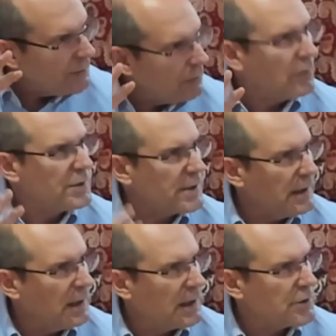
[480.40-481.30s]
lo
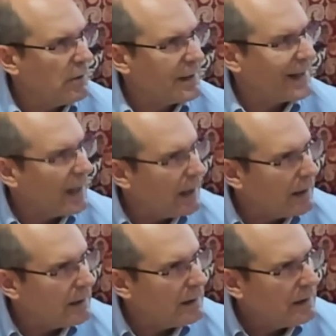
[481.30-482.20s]
consideran que eso es
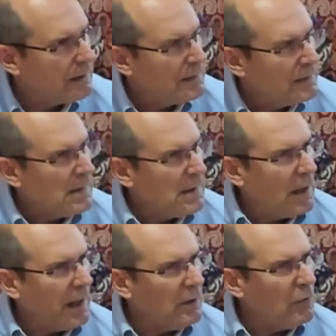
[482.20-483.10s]
real.
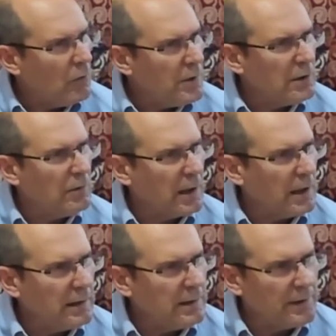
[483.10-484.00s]
En lo único
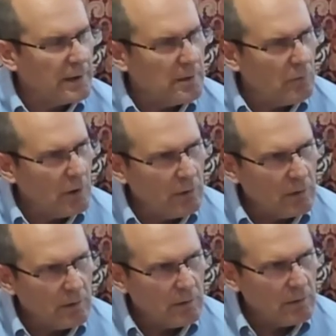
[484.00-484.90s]
que dicen,
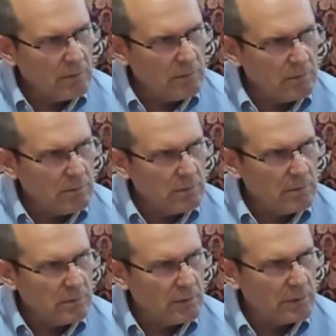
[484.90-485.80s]
bueno,
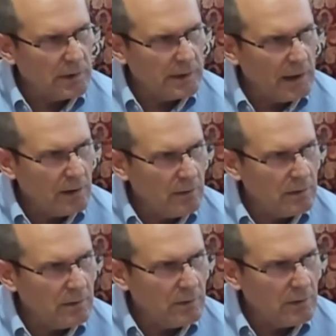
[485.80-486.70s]
mm, donde ya
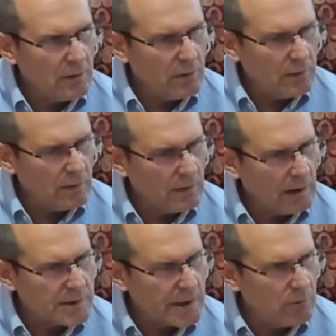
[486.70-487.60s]
no
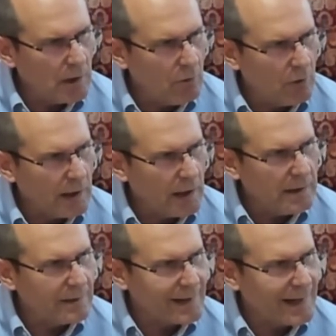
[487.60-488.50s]
aseguramos que
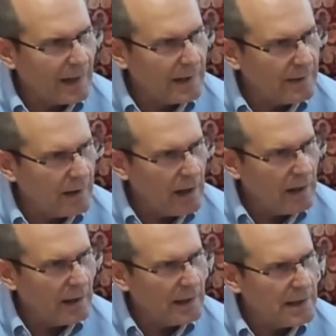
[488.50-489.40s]
hay
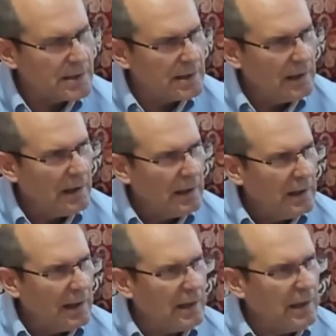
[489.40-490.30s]
realidad es
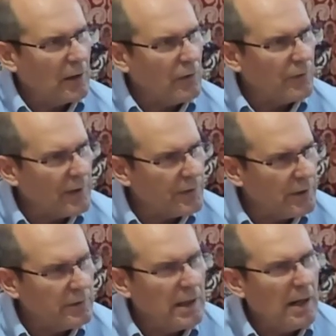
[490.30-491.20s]
en la
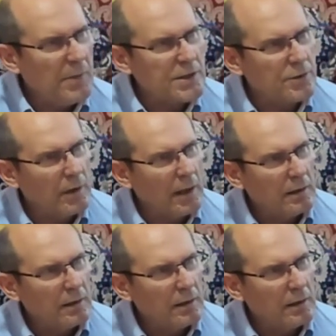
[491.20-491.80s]
concepción de la persona.